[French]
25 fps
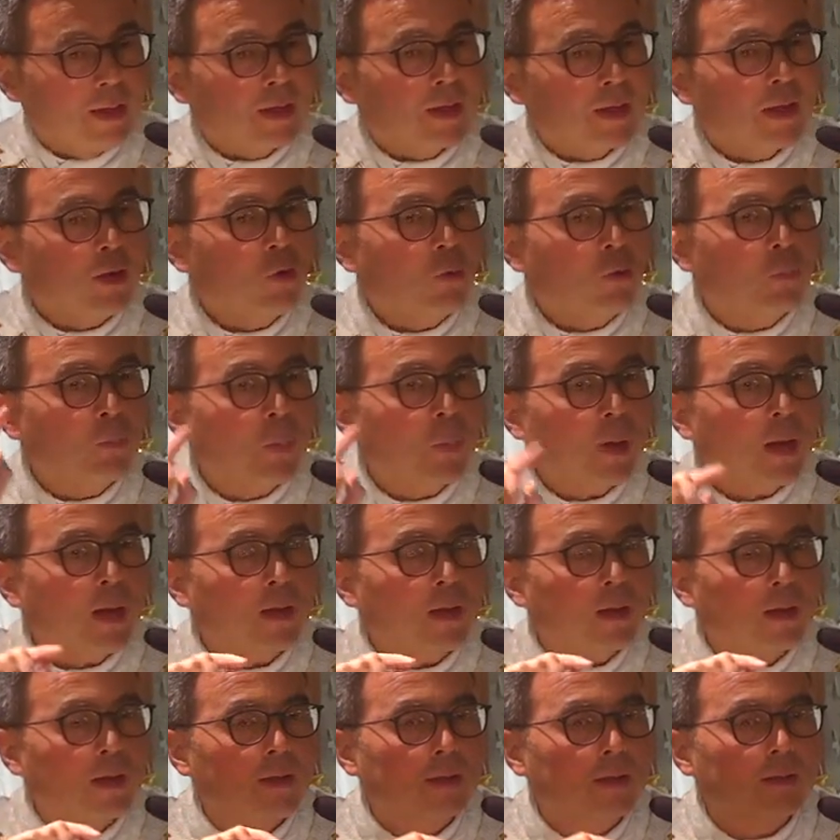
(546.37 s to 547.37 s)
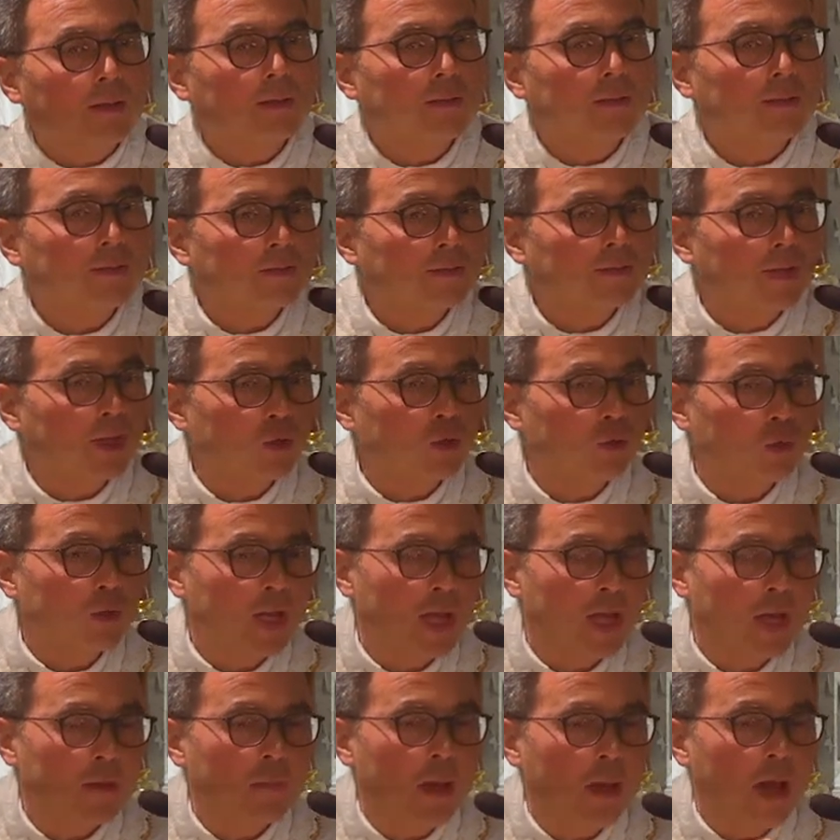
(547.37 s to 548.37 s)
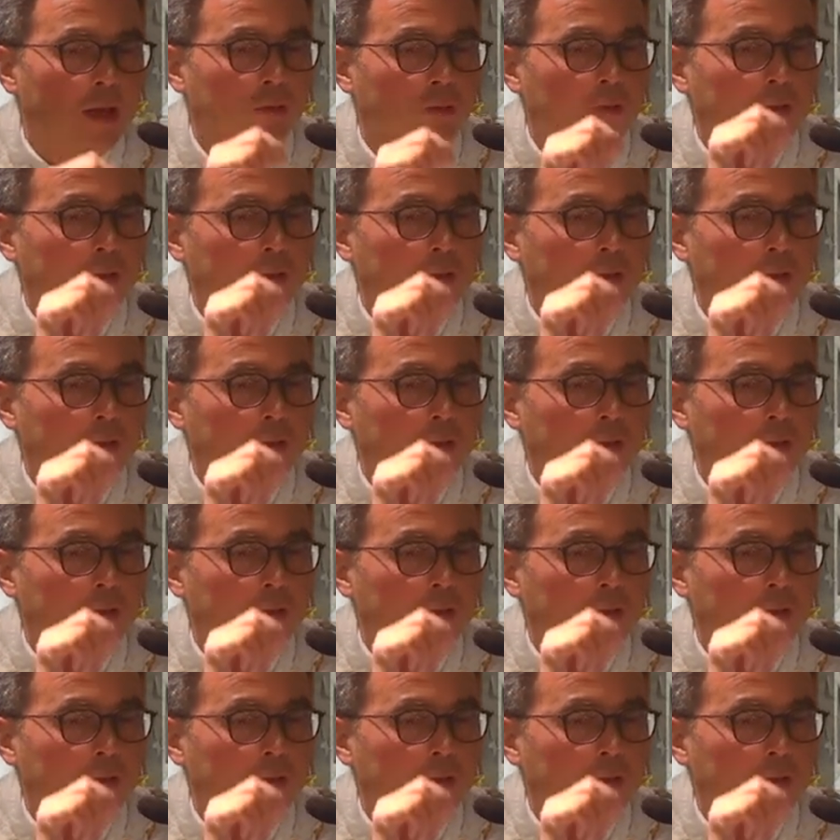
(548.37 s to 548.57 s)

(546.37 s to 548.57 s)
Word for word: Et le père Saint-Julien-Aymar